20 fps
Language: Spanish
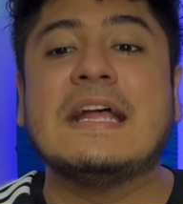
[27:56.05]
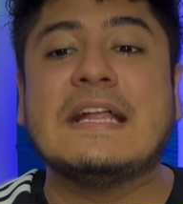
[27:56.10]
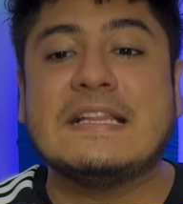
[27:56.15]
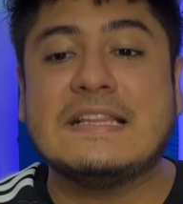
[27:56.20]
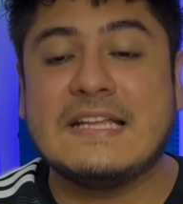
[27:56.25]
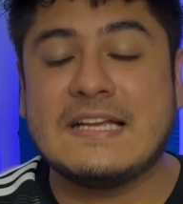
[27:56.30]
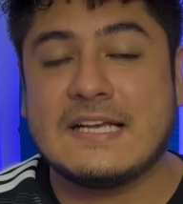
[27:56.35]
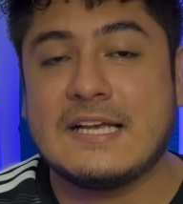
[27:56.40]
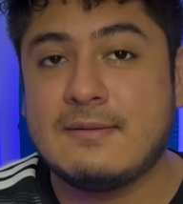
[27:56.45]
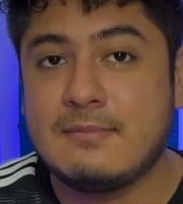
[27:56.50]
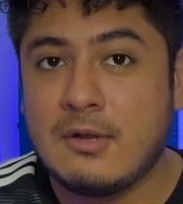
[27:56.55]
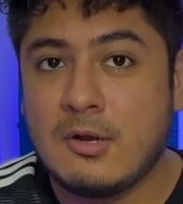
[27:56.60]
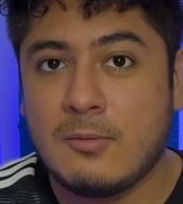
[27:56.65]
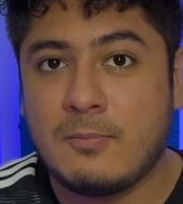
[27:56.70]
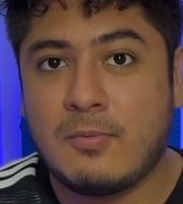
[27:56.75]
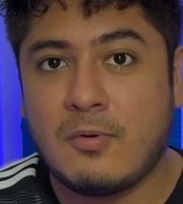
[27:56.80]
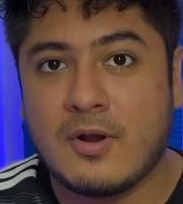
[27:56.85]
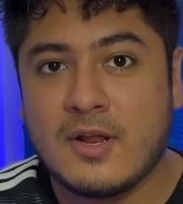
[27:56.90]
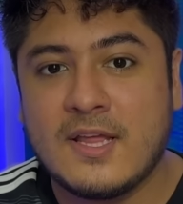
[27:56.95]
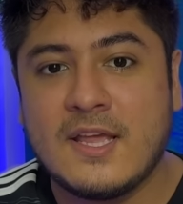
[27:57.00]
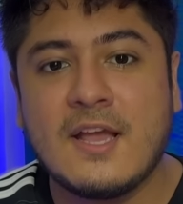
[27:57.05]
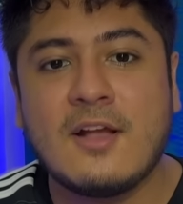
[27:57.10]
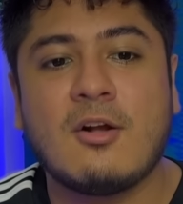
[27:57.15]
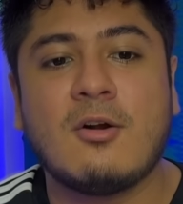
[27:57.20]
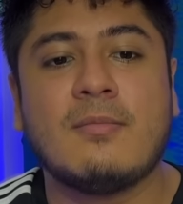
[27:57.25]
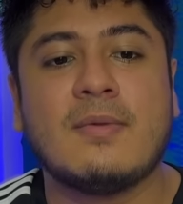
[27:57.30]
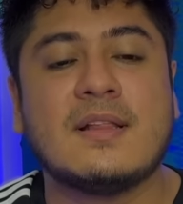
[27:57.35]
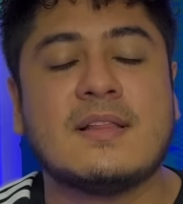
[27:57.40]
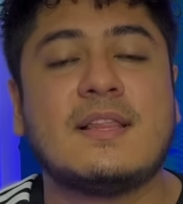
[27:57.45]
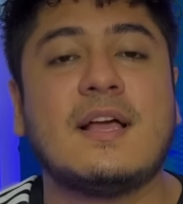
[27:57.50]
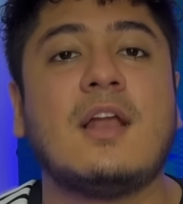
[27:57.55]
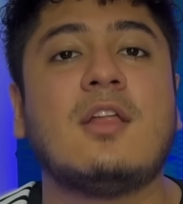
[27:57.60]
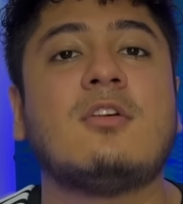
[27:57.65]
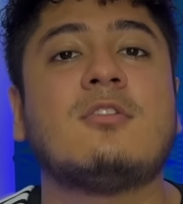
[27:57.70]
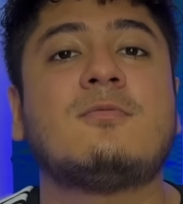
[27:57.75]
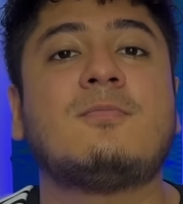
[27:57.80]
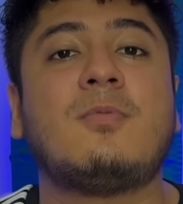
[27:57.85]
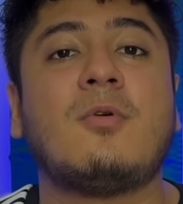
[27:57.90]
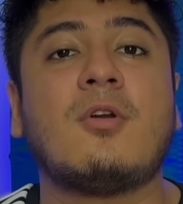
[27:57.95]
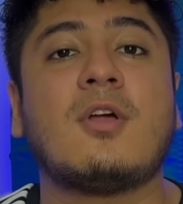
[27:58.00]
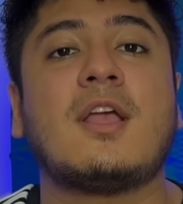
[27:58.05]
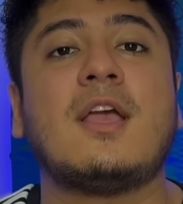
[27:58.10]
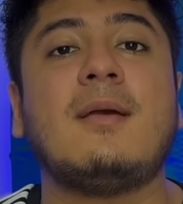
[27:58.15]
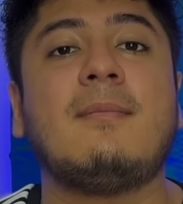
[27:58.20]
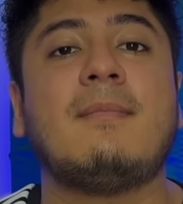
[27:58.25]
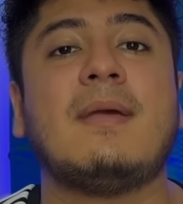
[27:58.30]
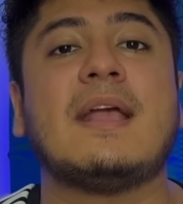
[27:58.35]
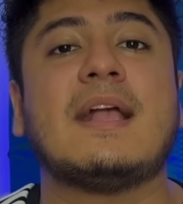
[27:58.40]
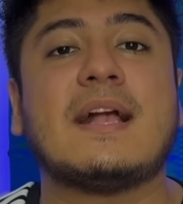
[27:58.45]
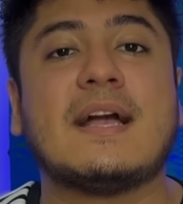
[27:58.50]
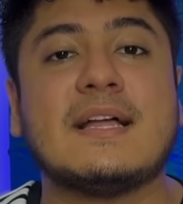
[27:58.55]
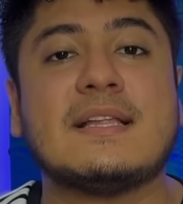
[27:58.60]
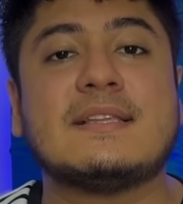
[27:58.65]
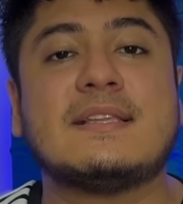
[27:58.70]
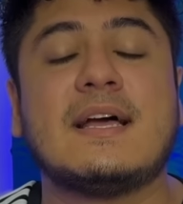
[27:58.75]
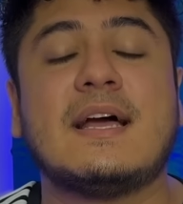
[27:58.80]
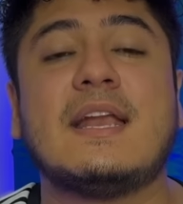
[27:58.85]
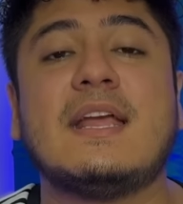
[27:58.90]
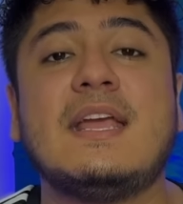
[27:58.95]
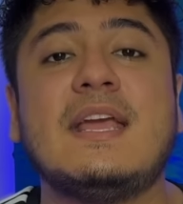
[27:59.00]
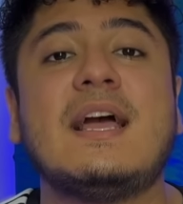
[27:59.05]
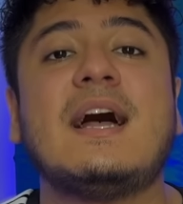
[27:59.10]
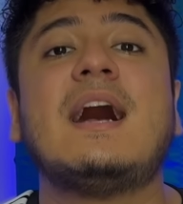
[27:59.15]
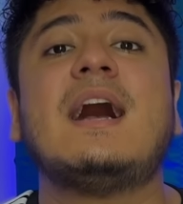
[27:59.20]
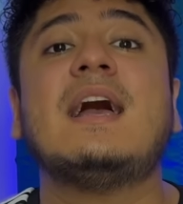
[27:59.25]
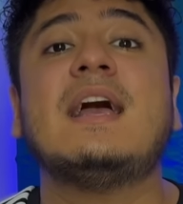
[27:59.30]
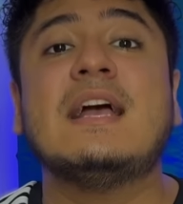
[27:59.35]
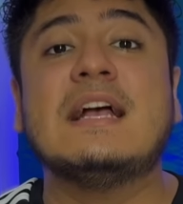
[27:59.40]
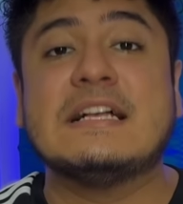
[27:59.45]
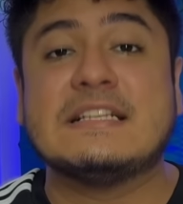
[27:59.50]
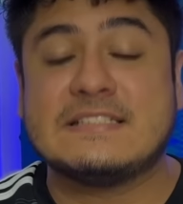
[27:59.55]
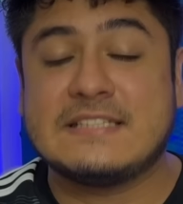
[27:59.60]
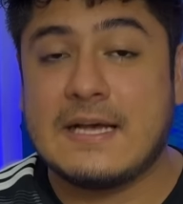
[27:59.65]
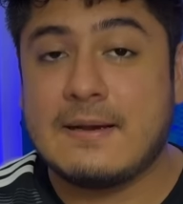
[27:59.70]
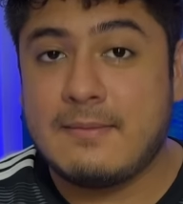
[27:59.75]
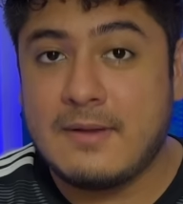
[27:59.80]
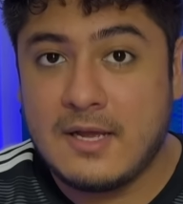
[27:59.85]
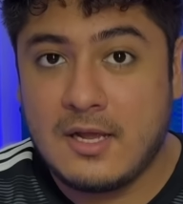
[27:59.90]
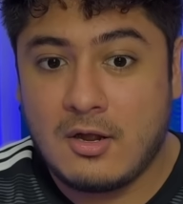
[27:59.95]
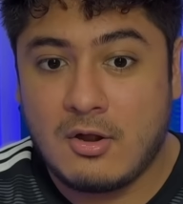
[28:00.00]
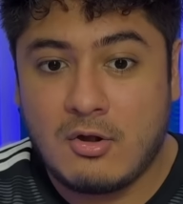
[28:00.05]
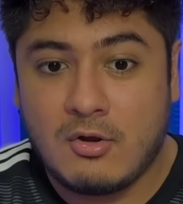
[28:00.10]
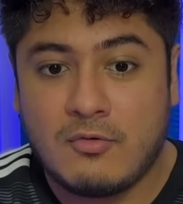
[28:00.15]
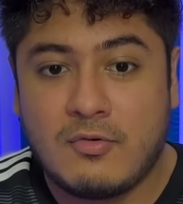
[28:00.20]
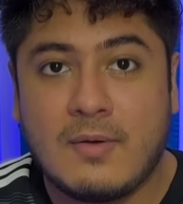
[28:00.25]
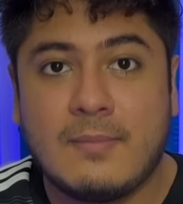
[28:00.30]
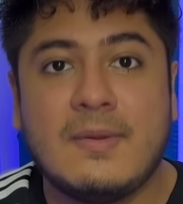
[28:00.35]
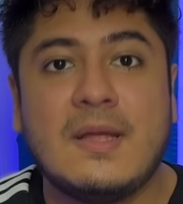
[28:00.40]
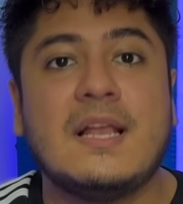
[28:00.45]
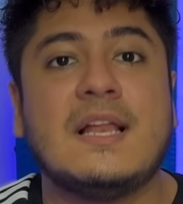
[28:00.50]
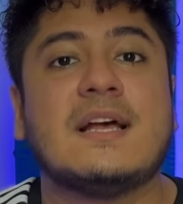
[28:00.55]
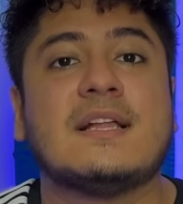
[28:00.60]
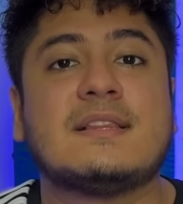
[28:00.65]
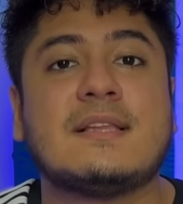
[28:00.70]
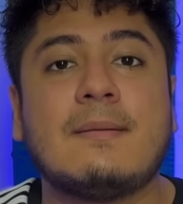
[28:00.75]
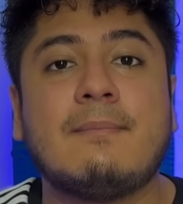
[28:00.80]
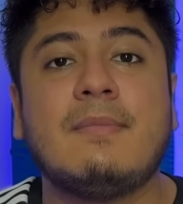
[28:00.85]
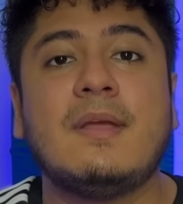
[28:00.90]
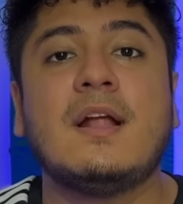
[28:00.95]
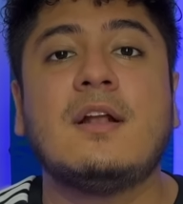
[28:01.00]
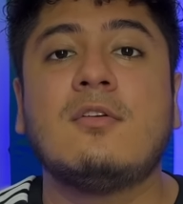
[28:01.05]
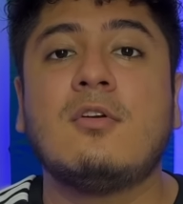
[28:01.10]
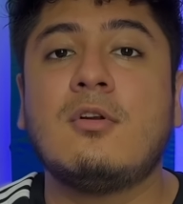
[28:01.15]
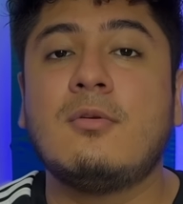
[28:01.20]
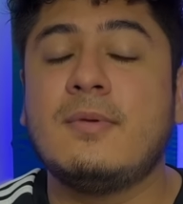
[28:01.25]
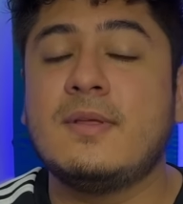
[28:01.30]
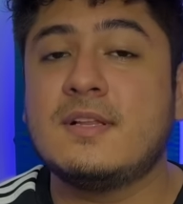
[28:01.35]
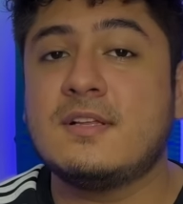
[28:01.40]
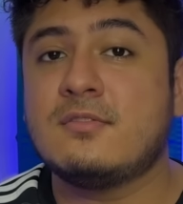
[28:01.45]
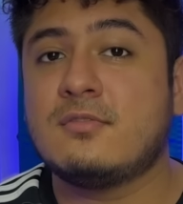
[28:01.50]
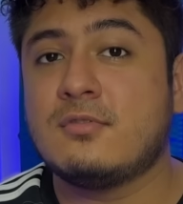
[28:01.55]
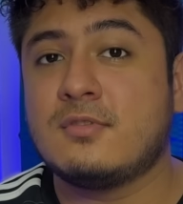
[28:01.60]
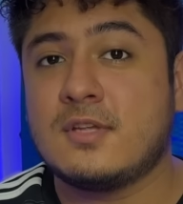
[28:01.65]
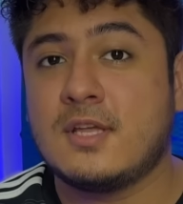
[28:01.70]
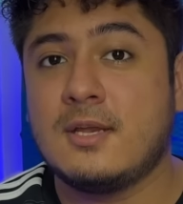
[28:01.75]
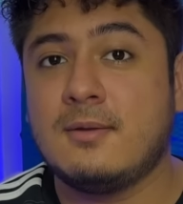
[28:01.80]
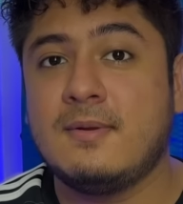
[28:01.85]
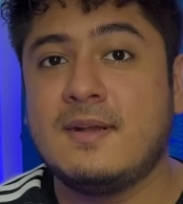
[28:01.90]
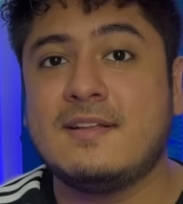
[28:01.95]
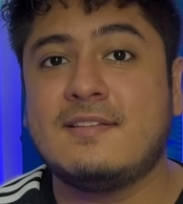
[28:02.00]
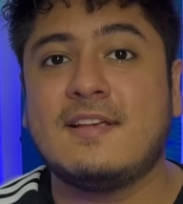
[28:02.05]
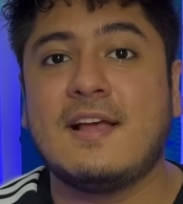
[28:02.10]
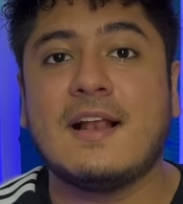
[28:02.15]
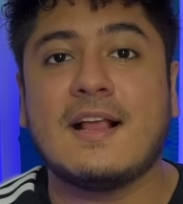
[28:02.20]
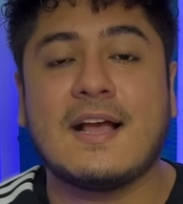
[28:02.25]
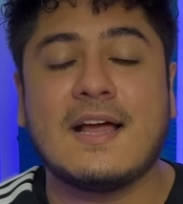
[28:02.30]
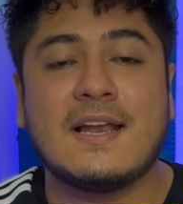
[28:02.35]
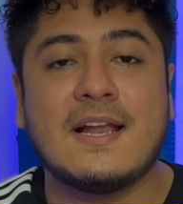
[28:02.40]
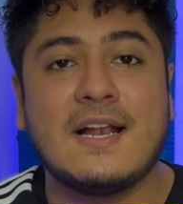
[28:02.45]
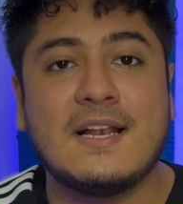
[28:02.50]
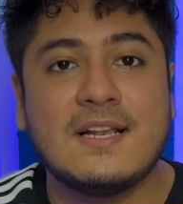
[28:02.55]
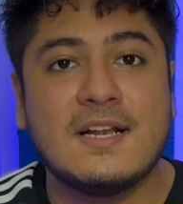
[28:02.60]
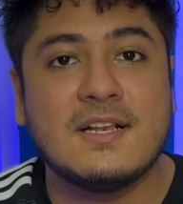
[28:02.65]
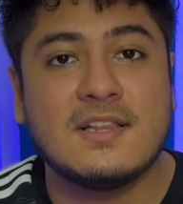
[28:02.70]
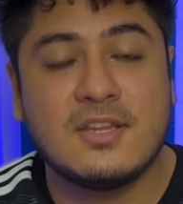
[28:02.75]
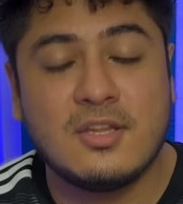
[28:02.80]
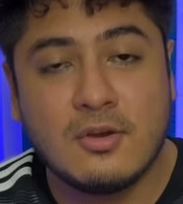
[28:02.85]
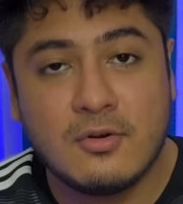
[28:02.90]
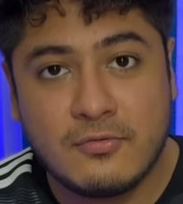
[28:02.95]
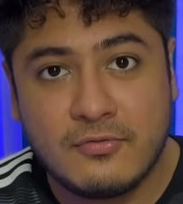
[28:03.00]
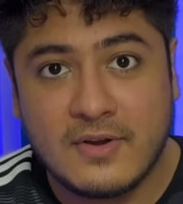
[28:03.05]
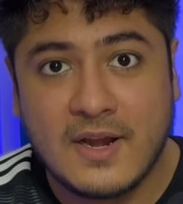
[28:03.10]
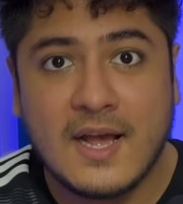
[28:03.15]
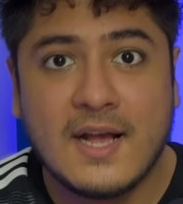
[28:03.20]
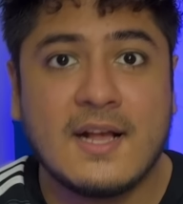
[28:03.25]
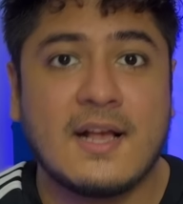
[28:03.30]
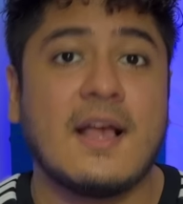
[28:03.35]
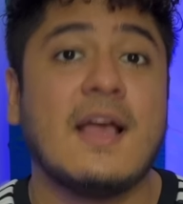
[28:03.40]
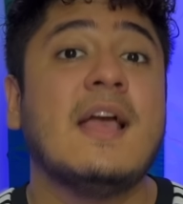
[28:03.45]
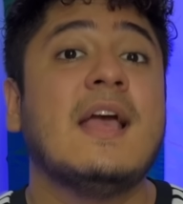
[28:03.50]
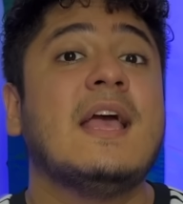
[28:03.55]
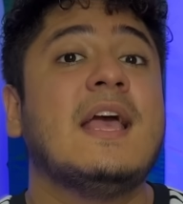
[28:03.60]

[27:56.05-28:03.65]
Déjenmelo por ahí en comentarios porque me encantaría saberlo familia. También no olviden suscribirse al canal del tío Frank.